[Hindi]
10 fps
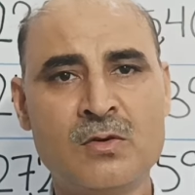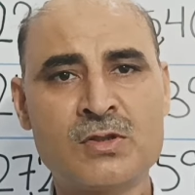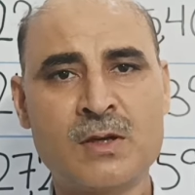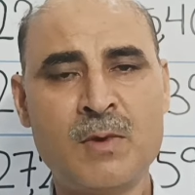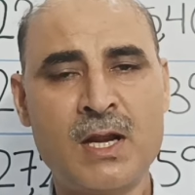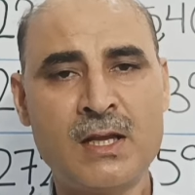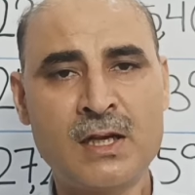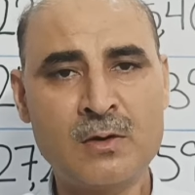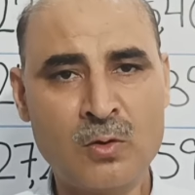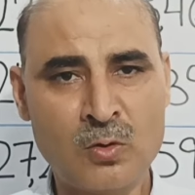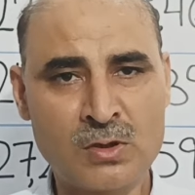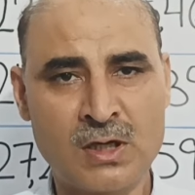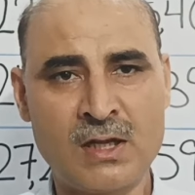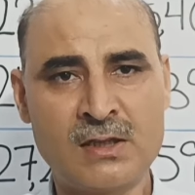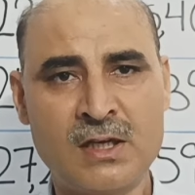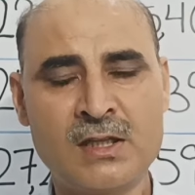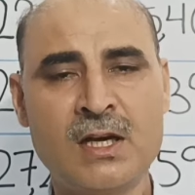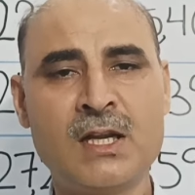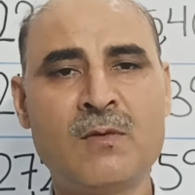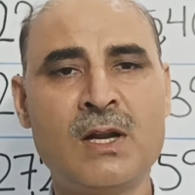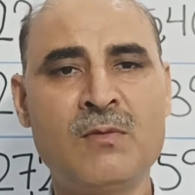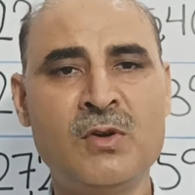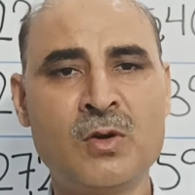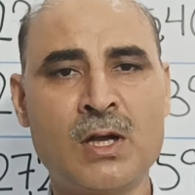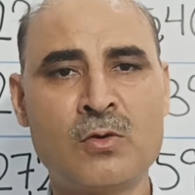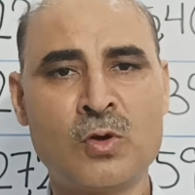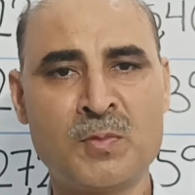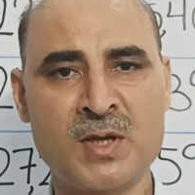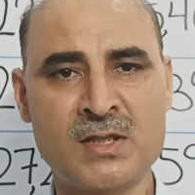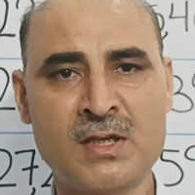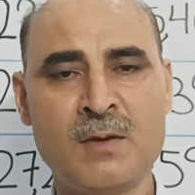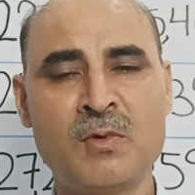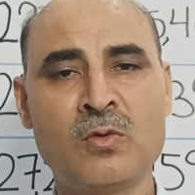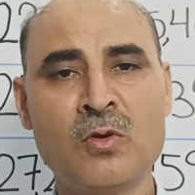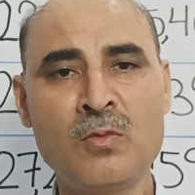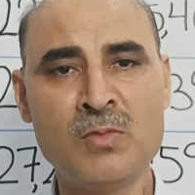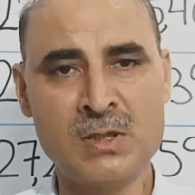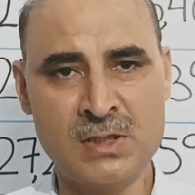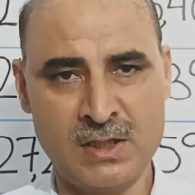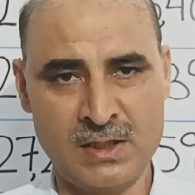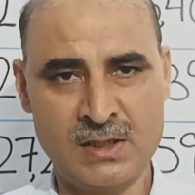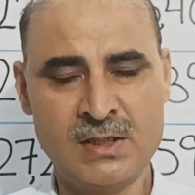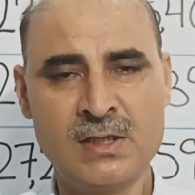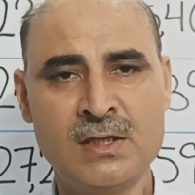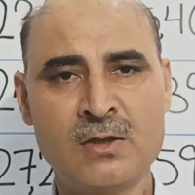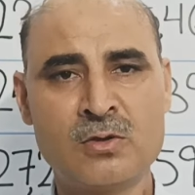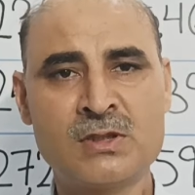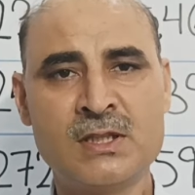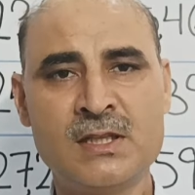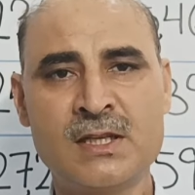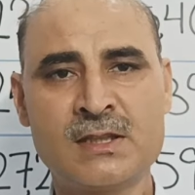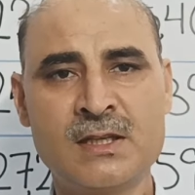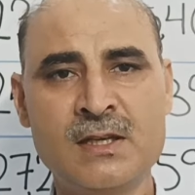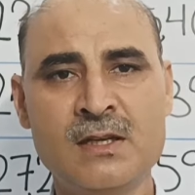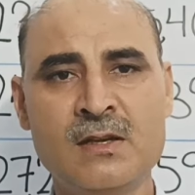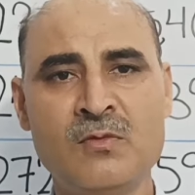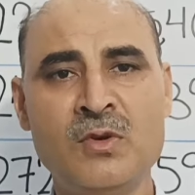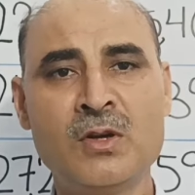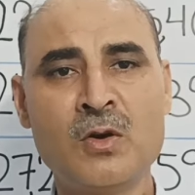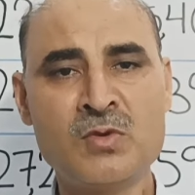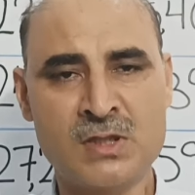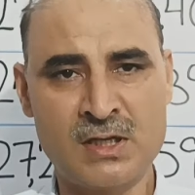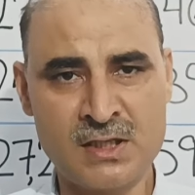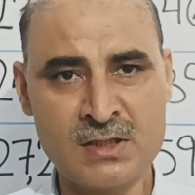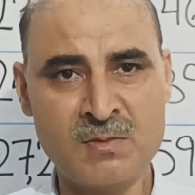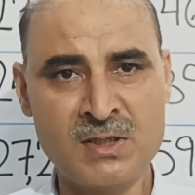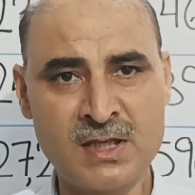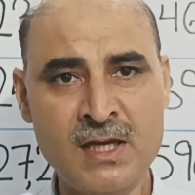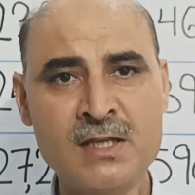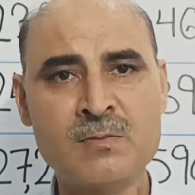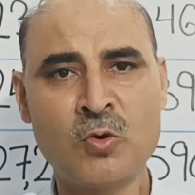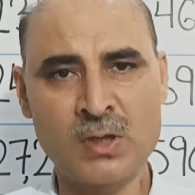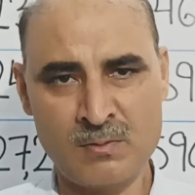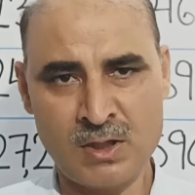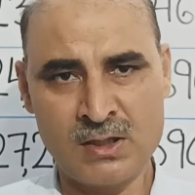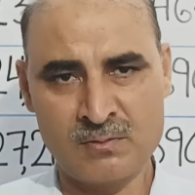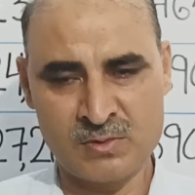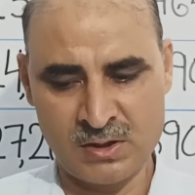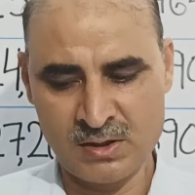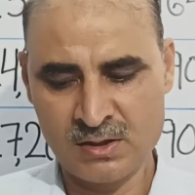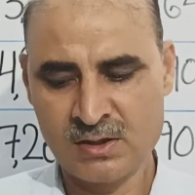और इसका बेल आइकन ऑन करें ताकि आने वाले वीडियो का नोटिफिकेशन आप लोगों को मिल जाए तो चलिए देखते हैं वीडियो को विस्तार से समझते हैं इस बोर्ड के माध्यम से